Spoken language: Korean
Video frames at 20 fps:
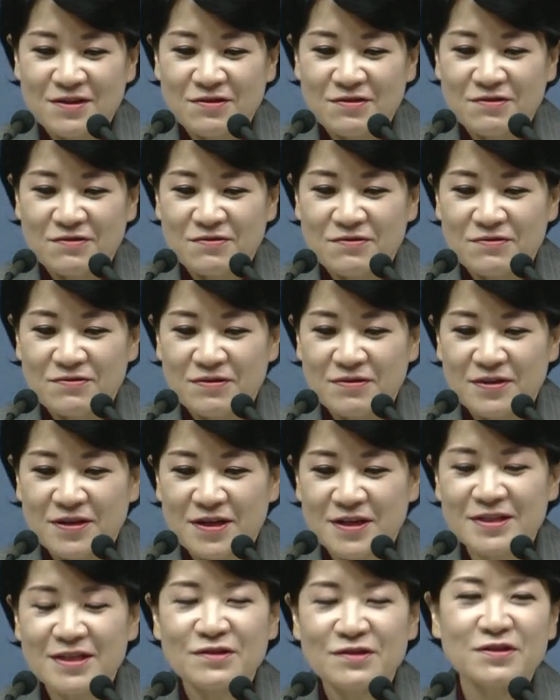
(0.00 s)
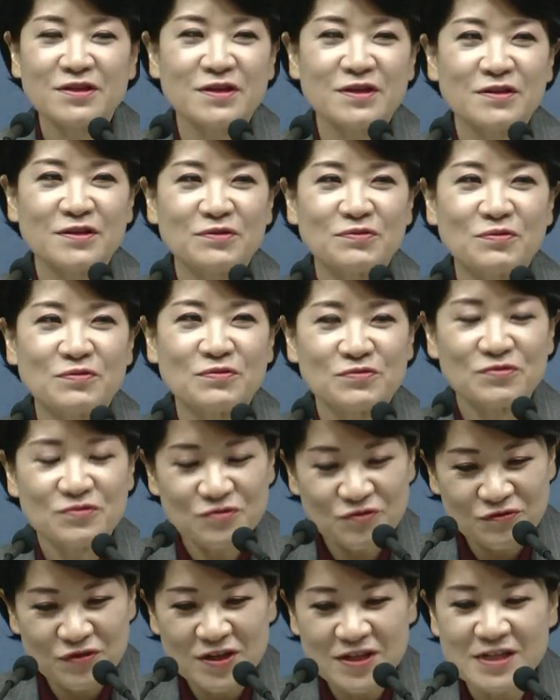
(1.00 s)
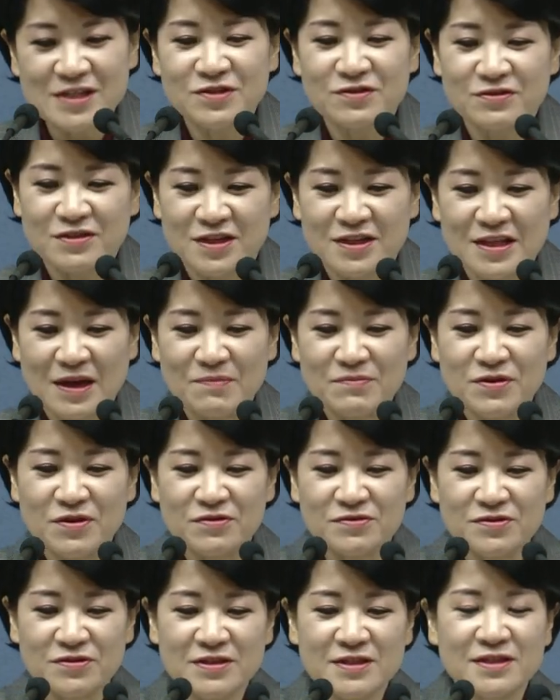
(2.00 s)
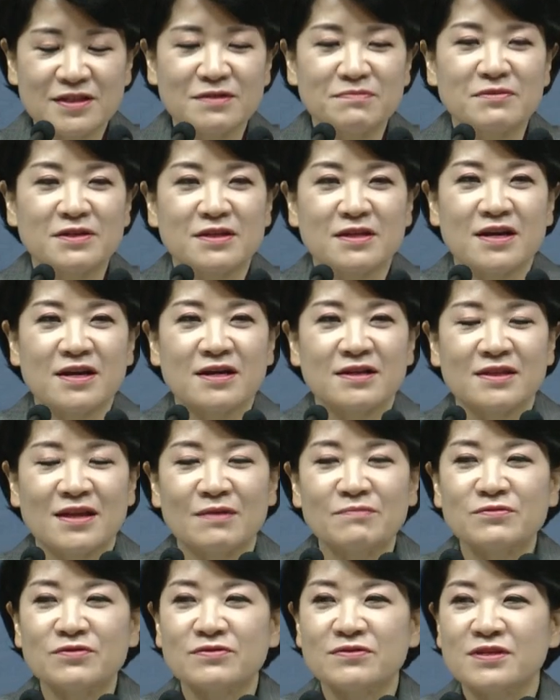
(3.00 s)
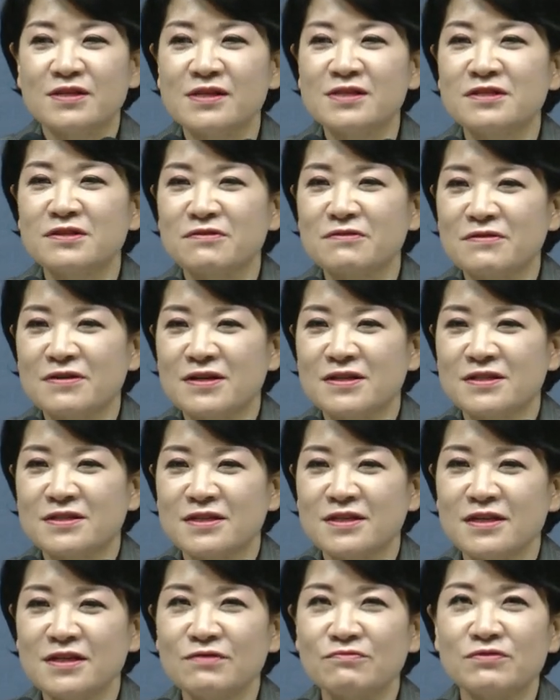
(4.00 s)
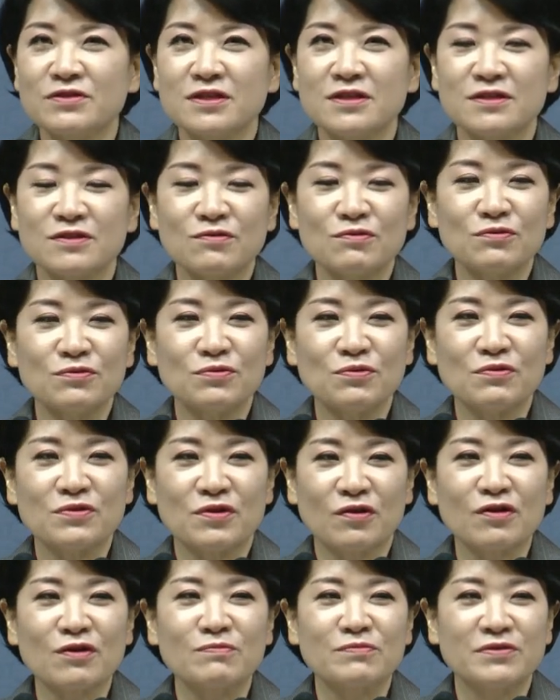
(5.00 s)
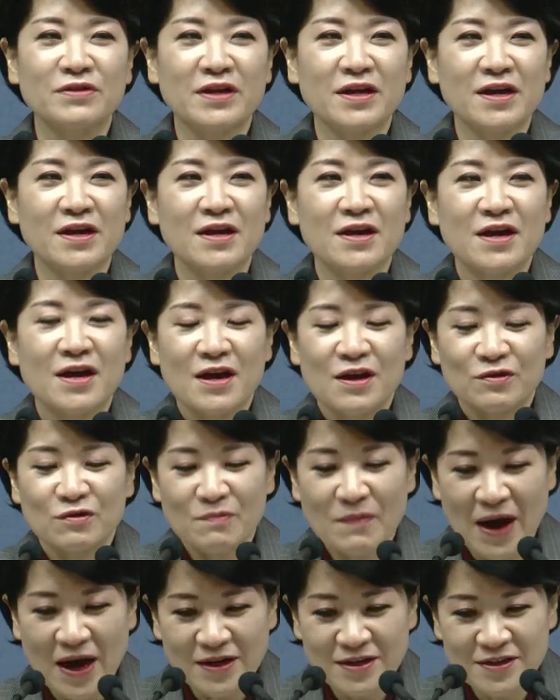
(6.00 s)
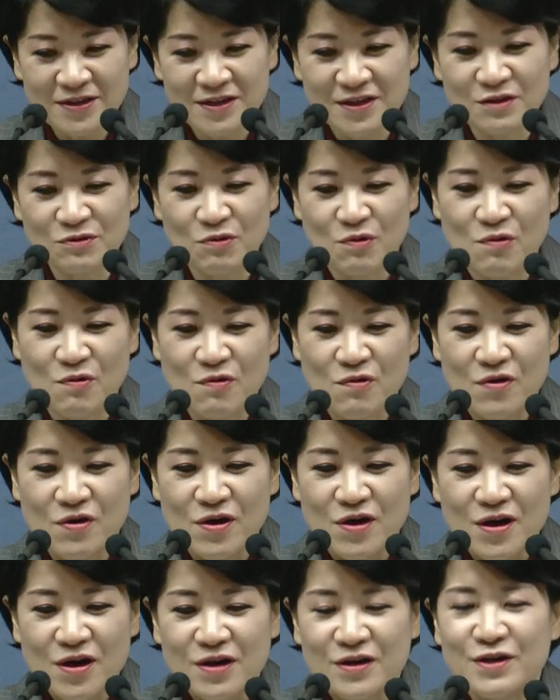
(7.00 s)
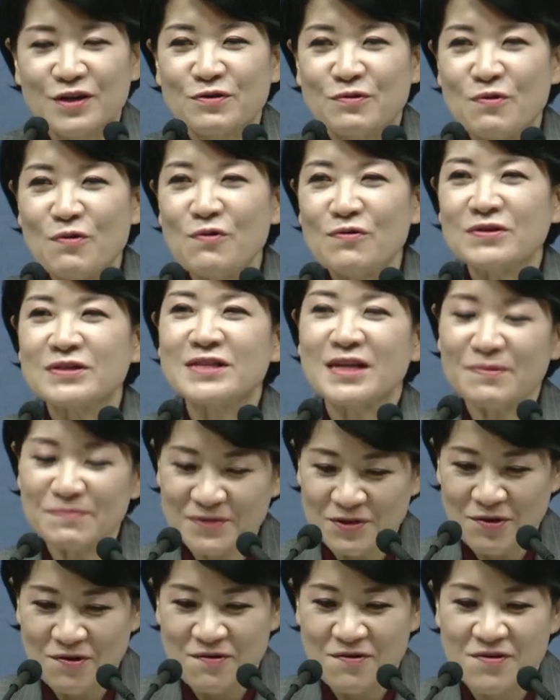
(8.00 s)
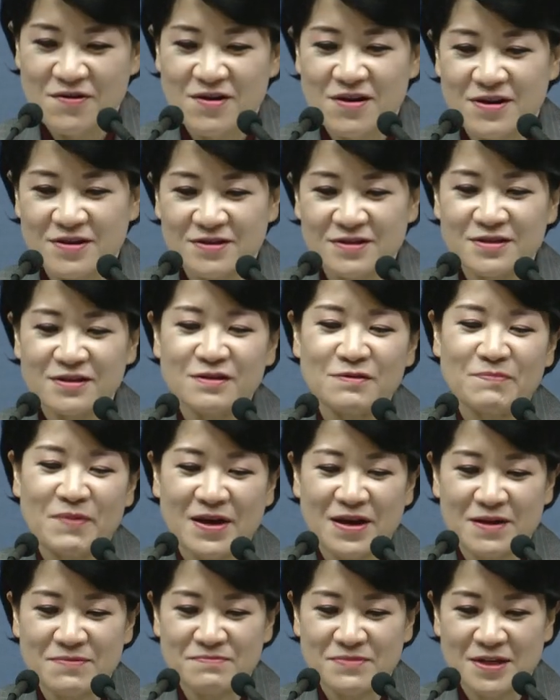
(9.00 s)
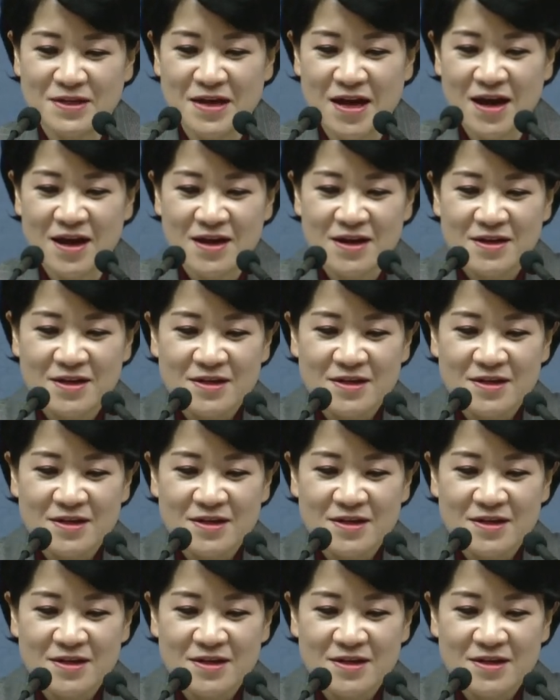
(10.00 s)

어, 굉장히 또 중요한 일정들이 남겨져 있습니다. 남은 일정까지 우리 성도 여러분들의 또 많은 기도 그리고 참석 을 바랍니다.